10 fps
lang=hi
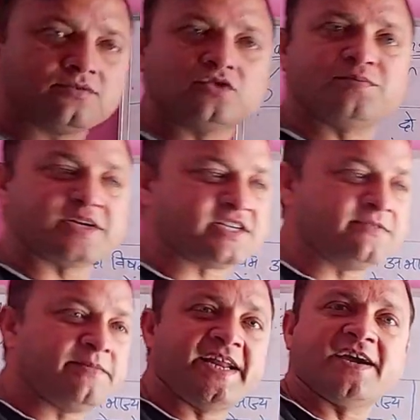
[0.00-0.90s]
कुछ
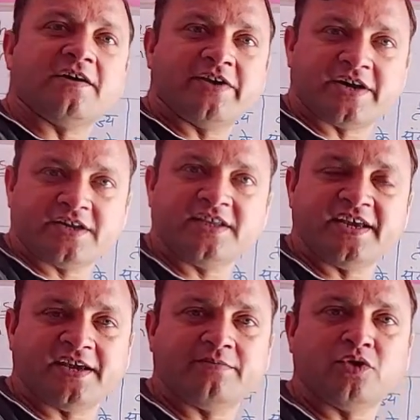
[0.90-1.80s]
प्रश्न मैंने कवर कर
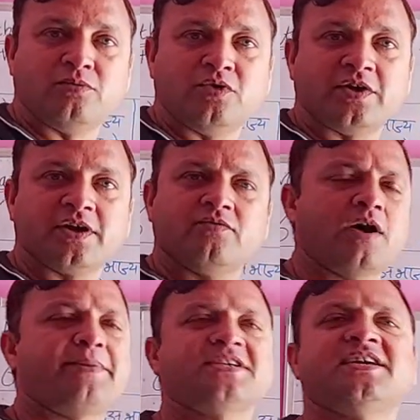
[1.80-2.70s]
दिए हैं बोल बोल के
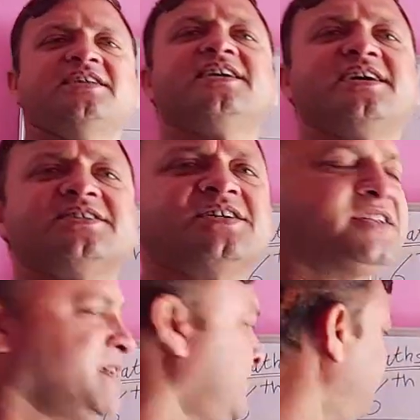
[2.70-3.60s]
वो आप आसानी से कर
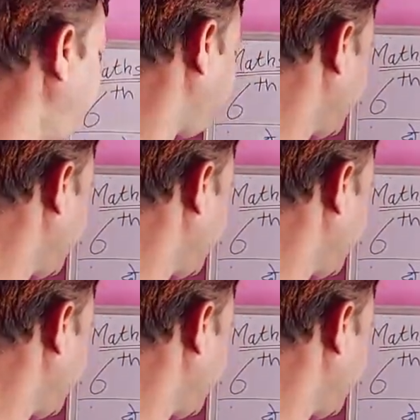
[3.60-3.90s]
सकते हैं